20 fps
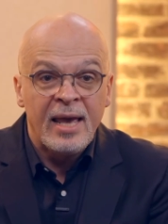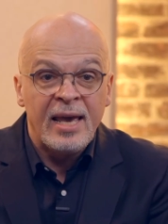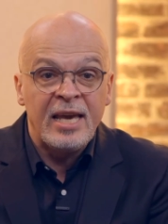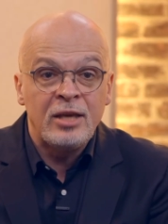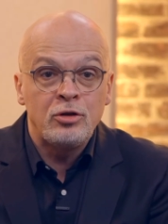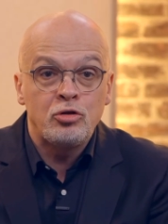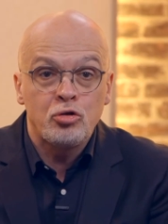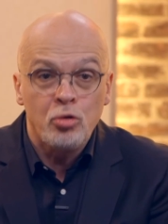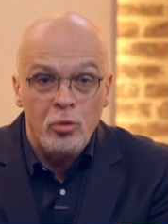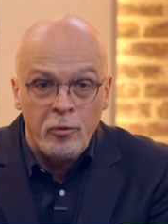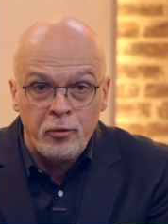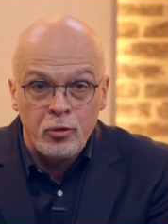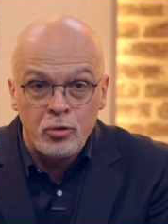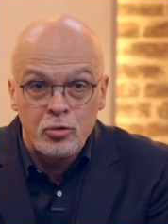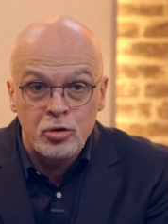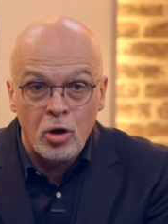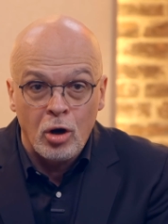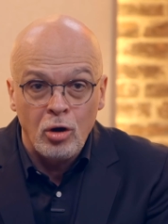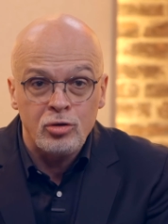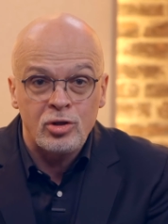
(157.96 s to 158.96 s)
Et ce
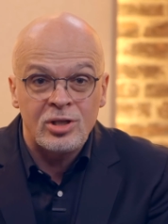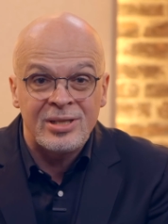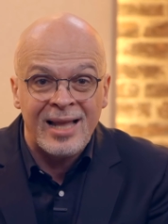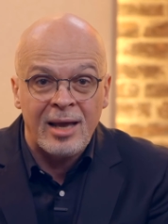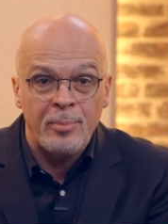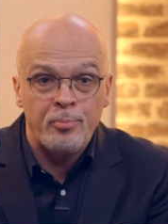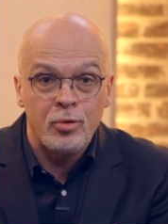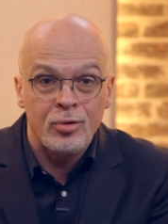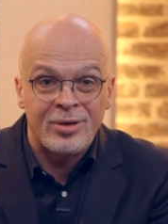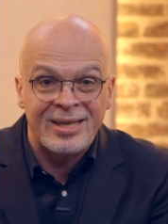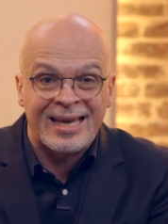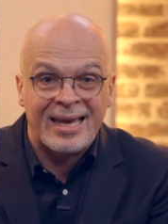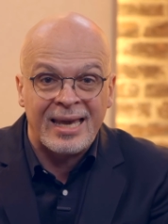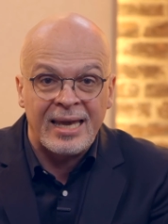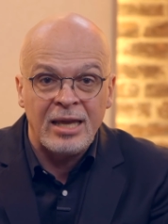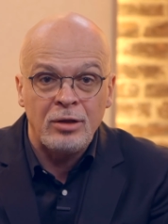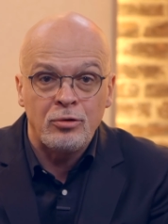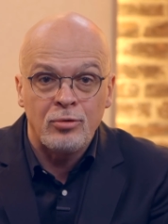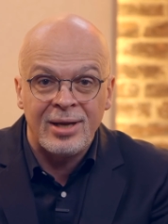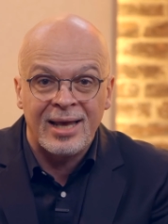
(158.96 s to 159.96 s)
faisant, cela peut
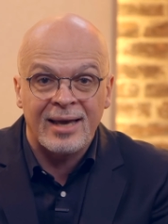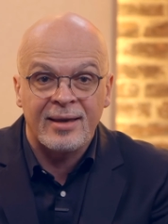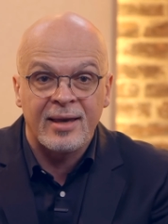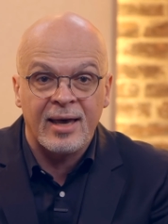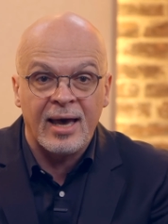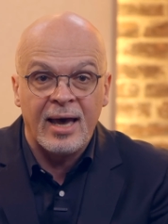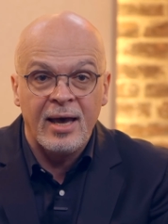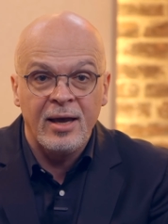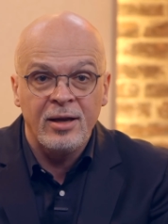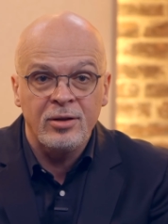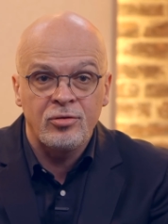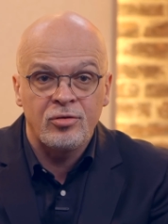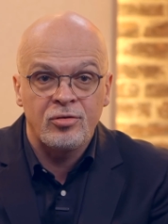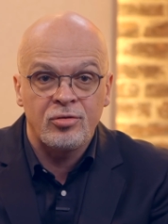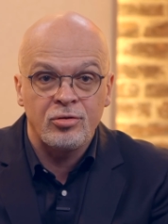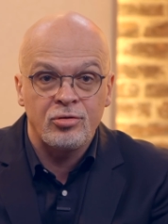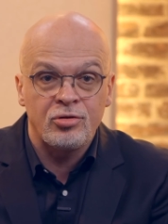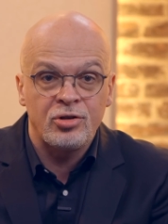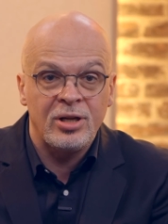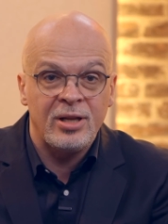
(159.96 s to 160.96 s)
créer de la
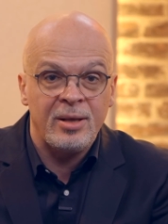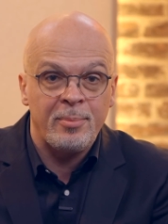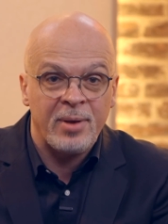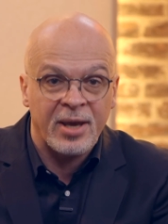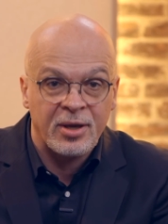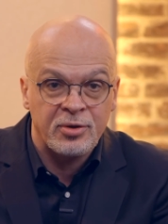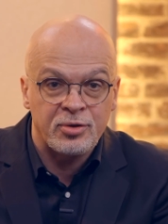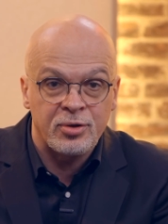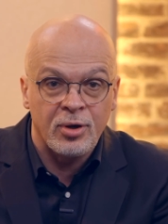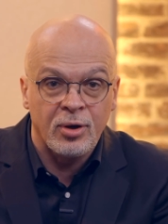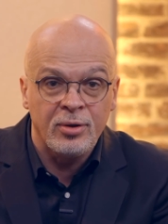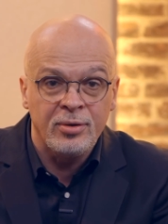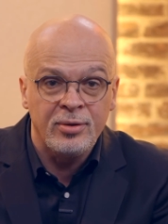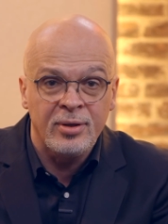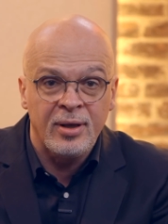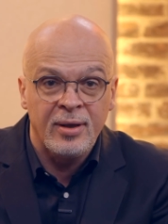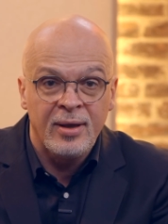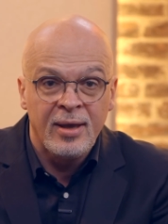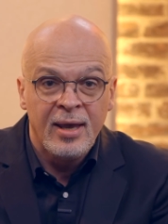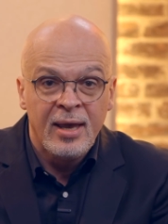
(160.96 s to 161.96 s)
crainte chez des
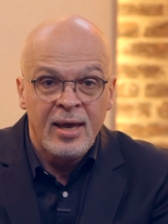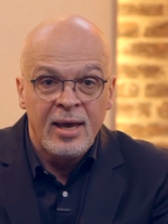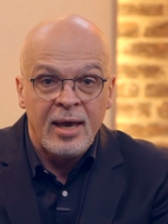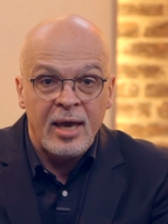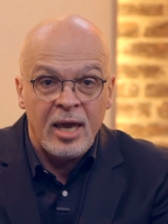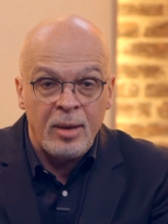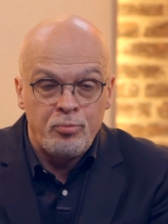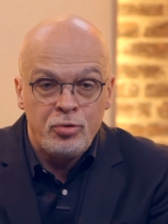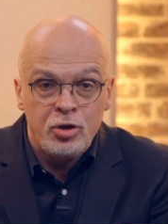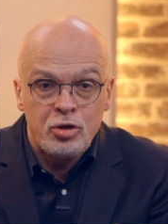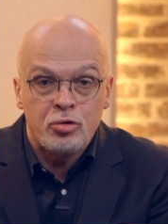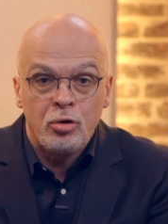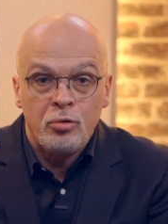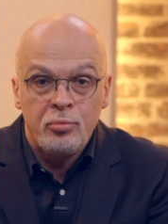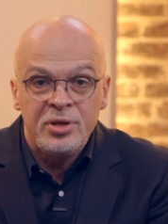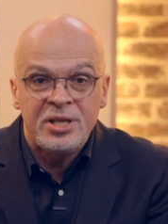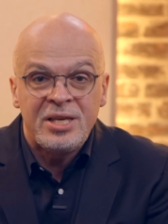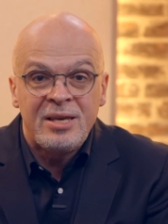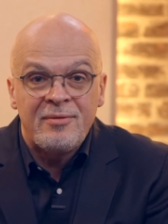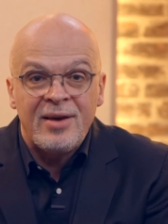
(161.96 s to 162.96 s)
personnes, et puis
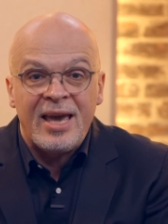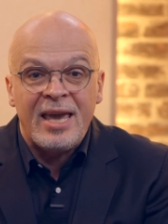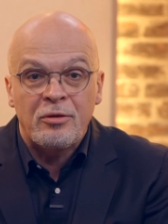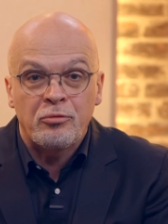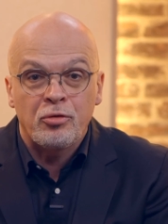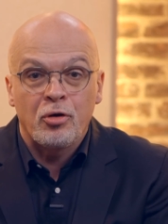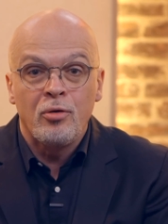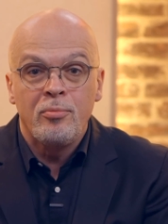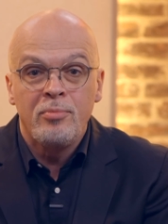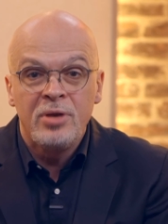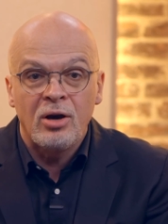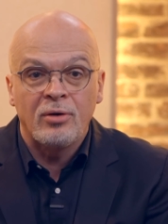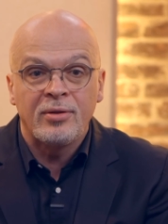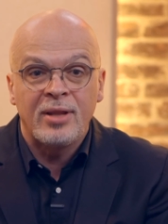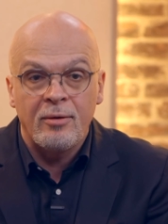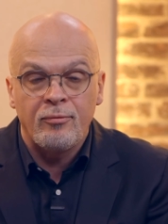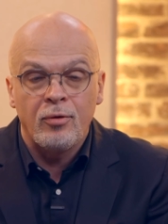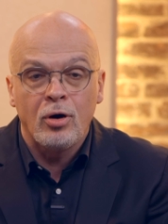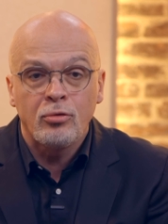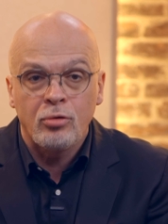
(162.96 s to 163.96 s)
celui qui va être mis en
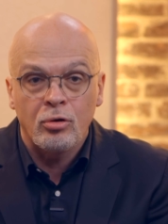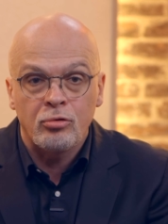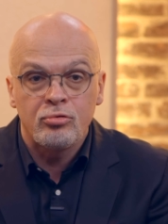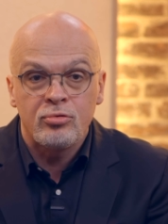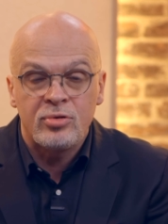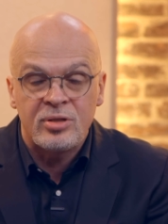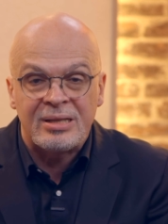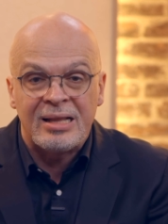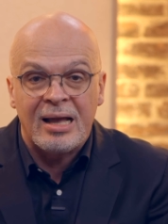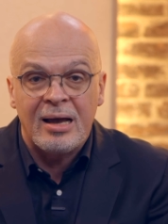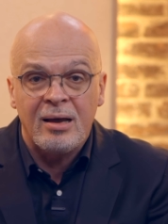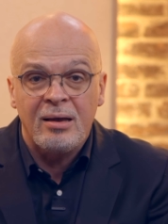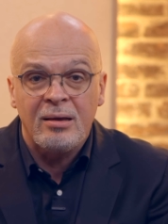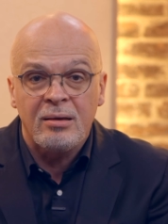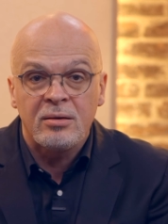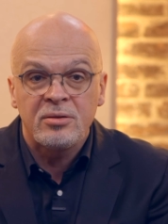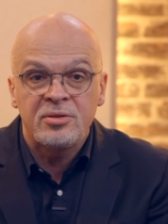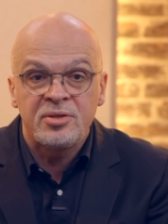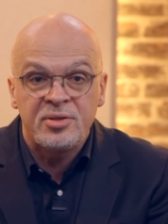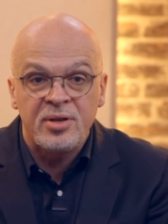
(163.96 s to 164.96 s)
avant dans tout
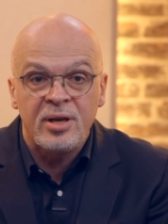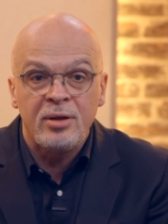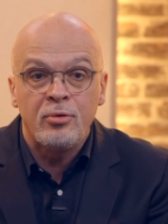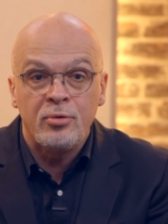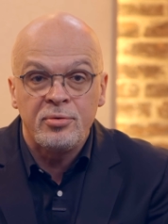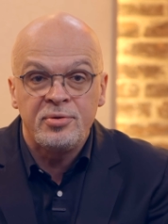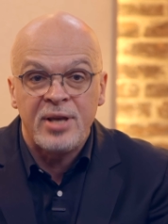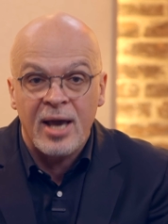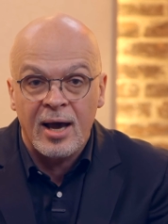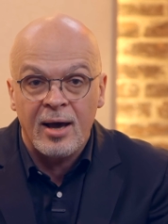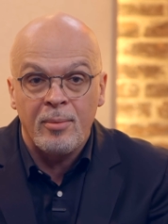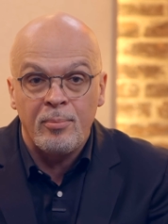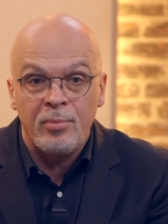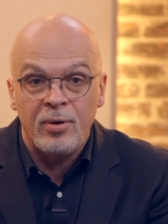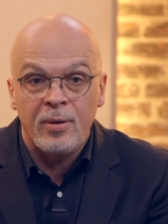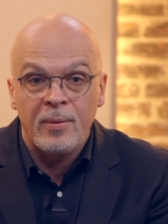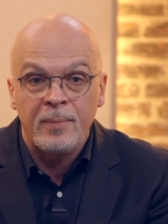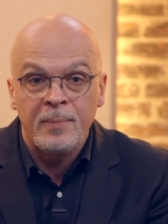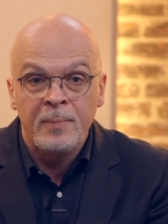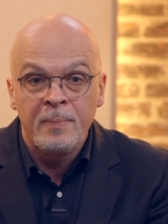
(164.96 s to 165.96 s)
cela, c'est le
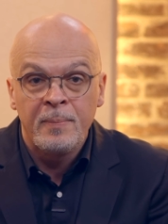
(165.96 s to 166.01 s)
diable.